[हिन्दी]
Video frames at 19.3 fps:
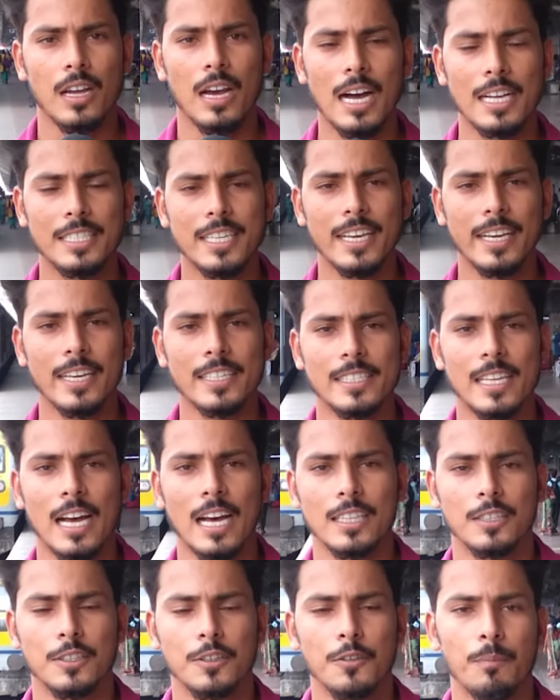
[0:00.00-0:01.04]
अजय के
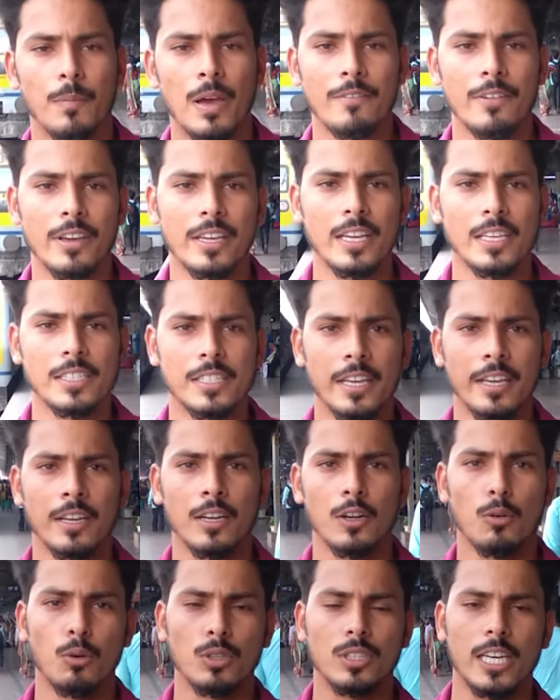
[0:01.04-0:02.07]
साथ मैं विक्की
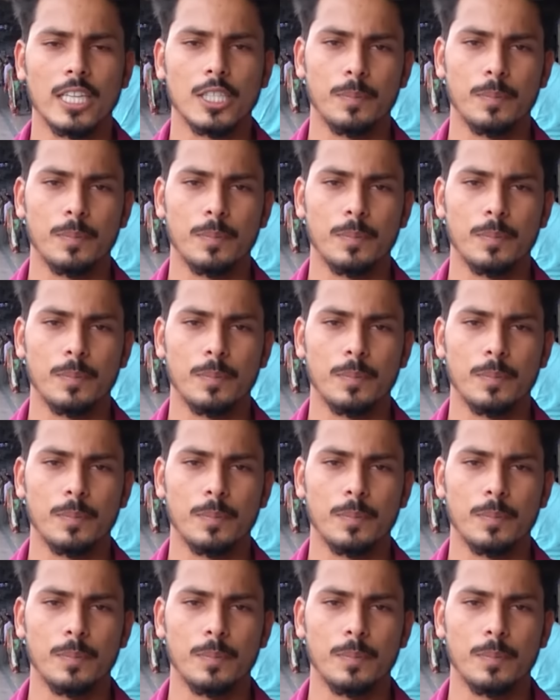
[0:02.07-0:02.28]
सिंह उत्कर्ष